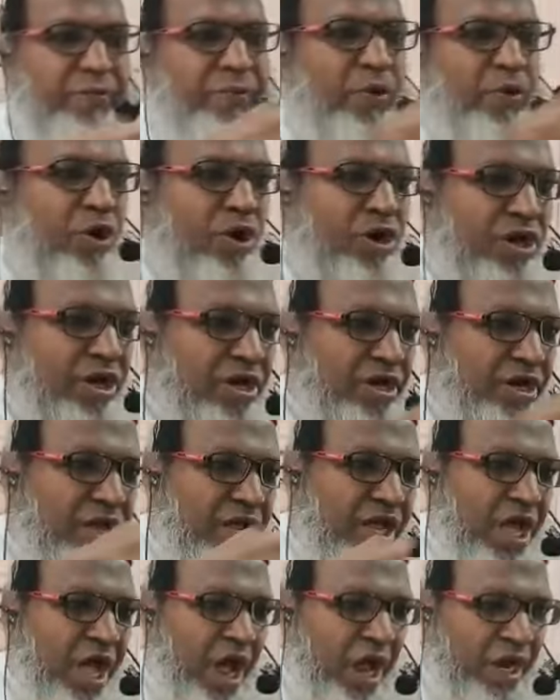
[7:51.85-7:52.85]
போல்
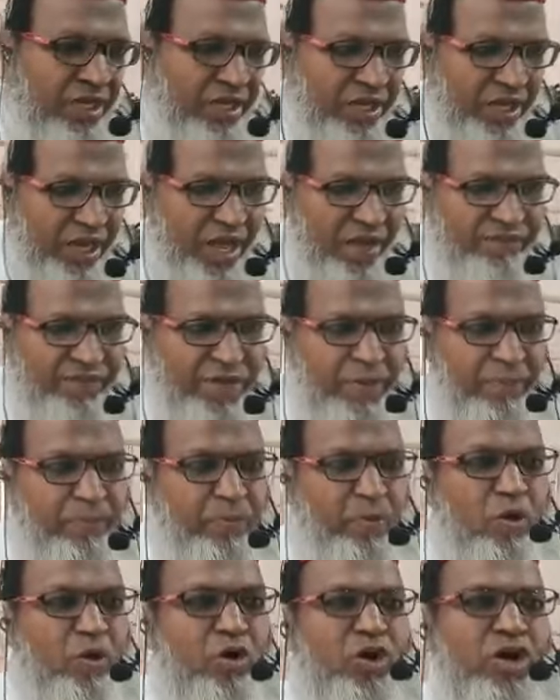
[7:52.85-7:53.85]
அல்லாவை
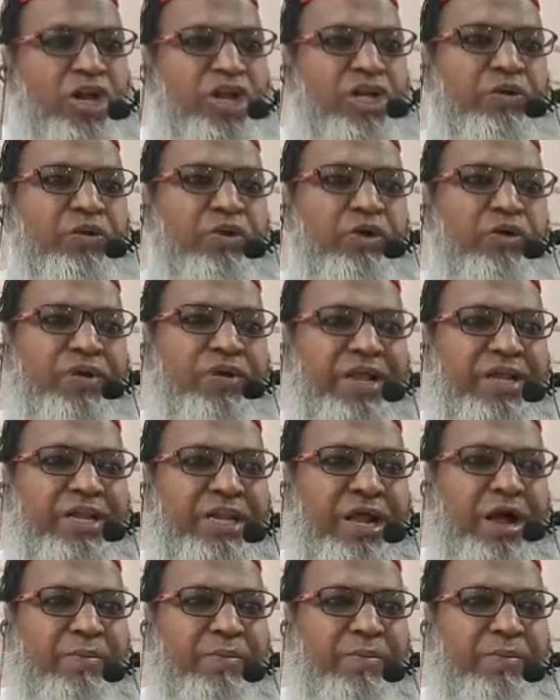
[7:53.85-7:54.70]
போல் என்று ஒருவரை